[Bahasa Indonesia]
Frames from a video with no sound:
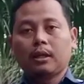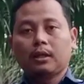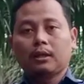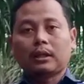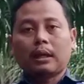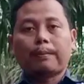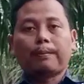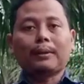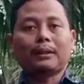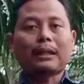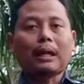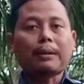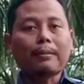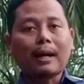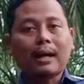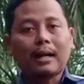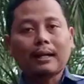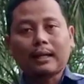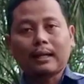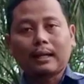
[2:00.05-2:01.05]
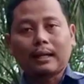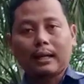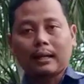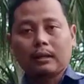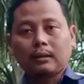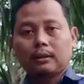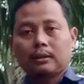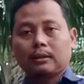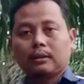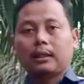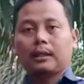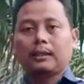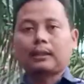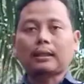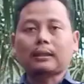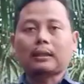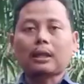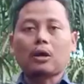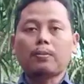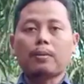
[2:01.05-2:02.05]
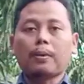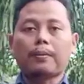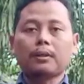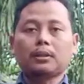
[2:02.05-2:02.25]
Yang pertama adalah kita tahu bahwa